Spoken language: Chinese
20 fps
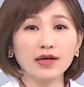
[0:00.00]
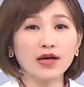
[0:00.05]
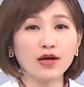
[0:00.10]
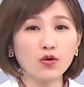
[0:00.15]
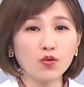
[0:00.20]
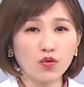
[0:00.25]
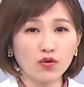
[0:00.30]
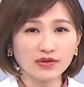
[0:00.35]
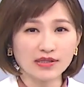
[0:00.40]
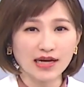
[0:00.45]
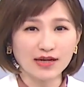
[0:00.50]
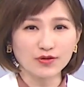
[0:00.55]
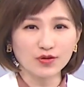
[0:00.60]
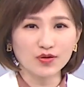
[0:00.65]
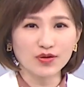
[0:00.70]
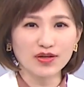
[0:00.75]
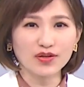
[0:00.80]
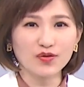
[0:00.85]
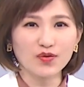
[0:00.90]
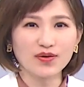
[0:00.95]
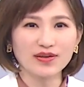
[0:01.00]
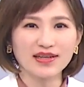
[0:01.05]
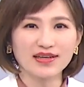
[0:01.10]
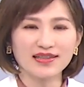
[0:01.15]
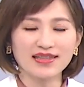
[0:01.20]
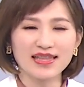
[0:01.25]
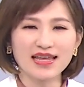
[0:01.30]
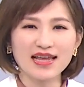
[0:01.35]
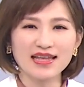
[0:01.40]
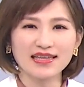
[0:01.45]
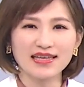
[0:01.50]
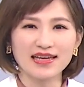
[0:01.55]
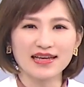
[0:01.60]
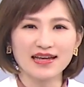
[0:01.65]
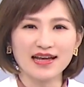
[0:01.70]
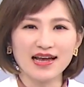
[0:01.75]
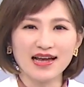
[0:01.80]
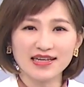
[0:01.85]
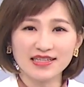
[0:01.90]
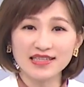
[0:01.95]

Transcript: 跟获奖最多的电影